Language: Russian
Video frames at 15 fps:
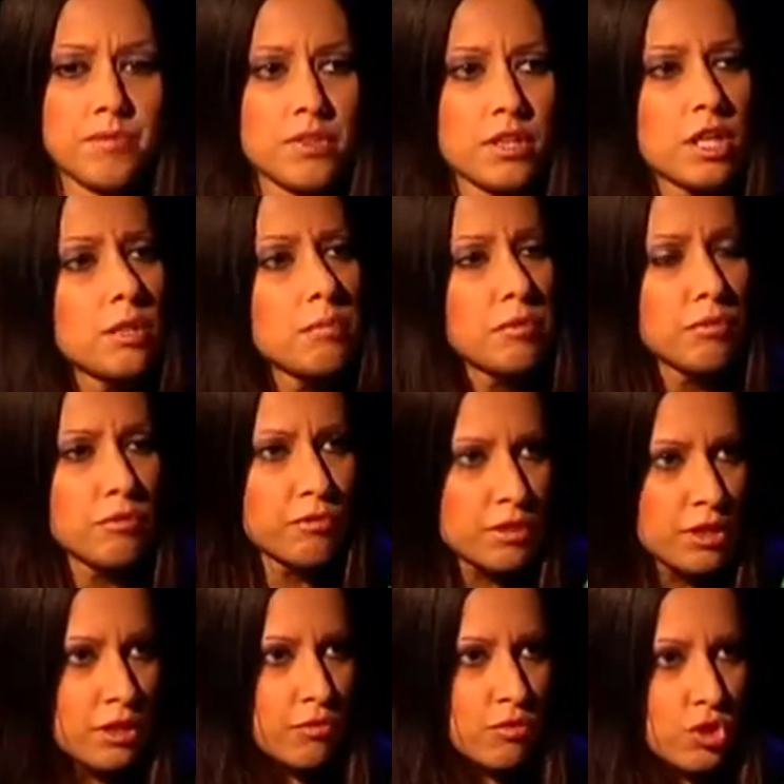Надо бы его
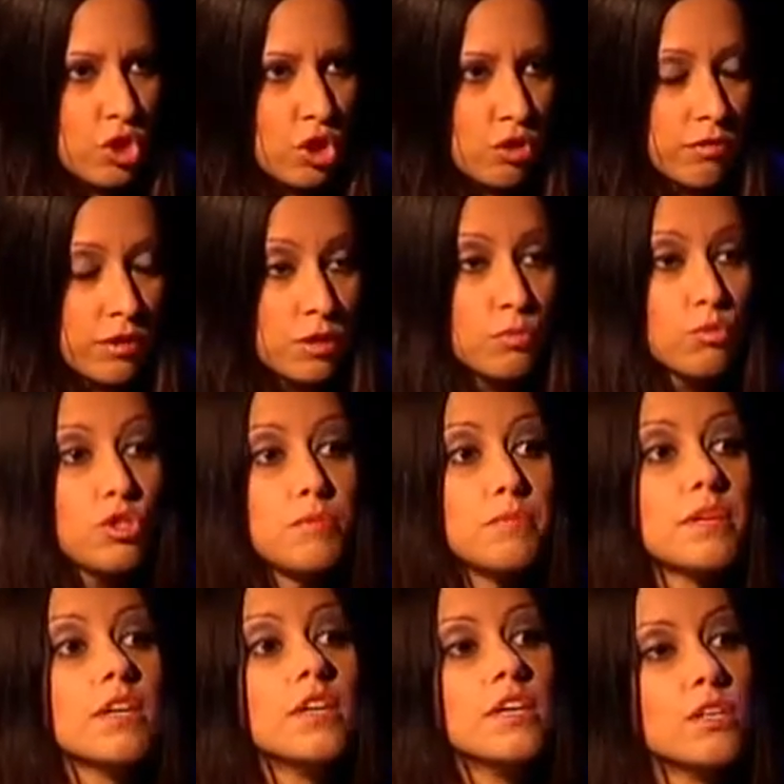выгнать в шею. Возьму
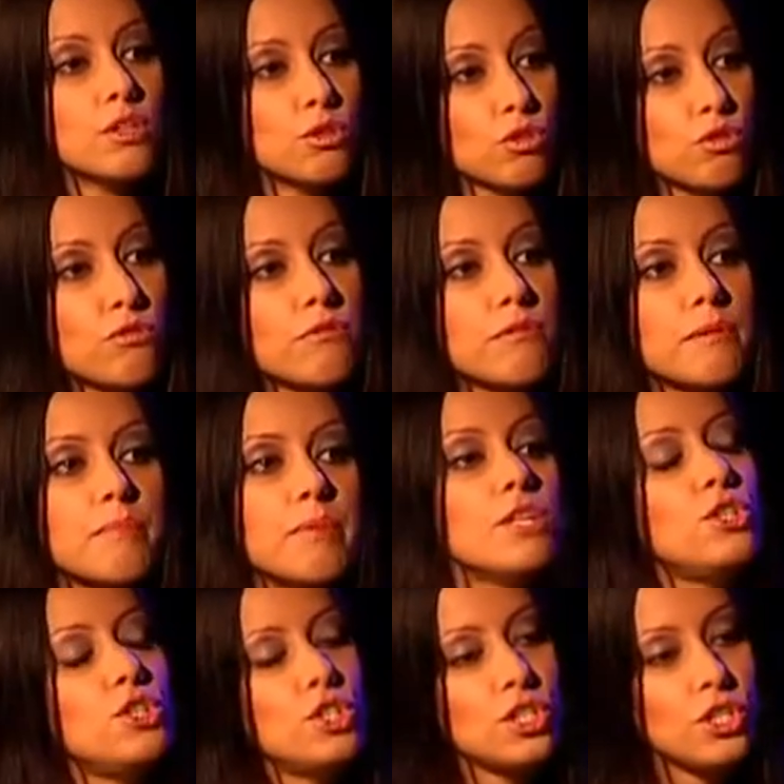себе нового
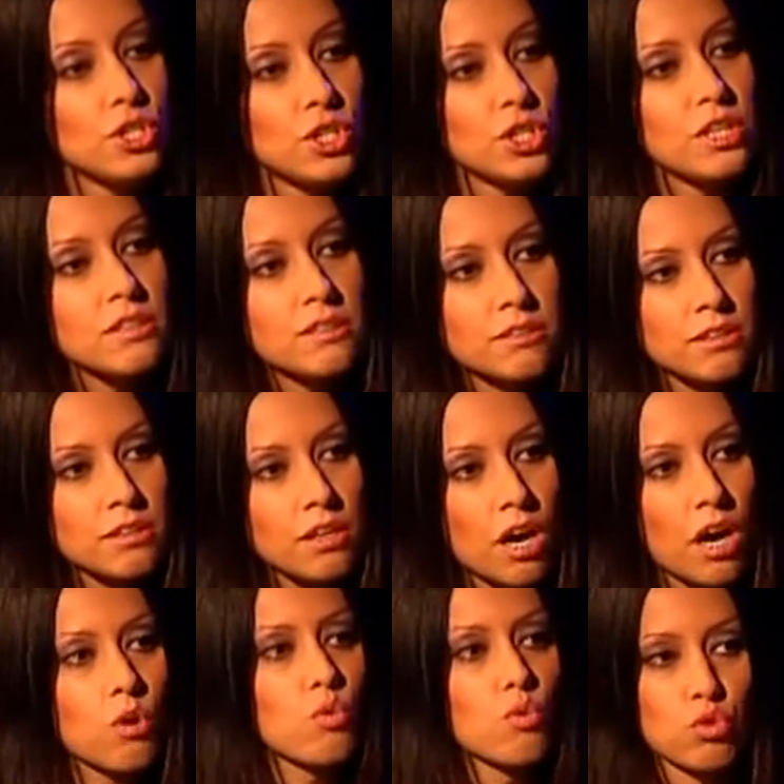почище, угу.
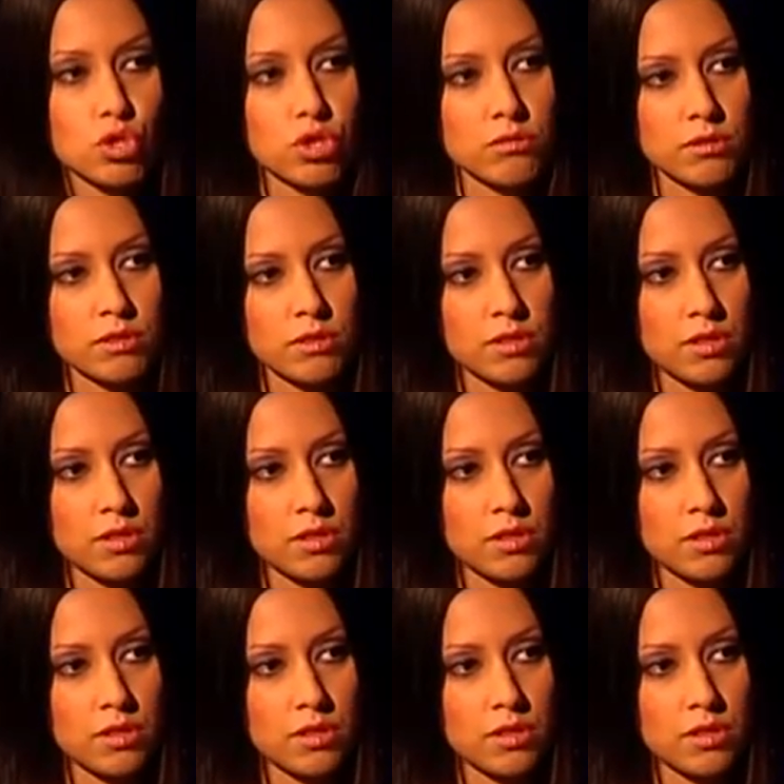хорошего.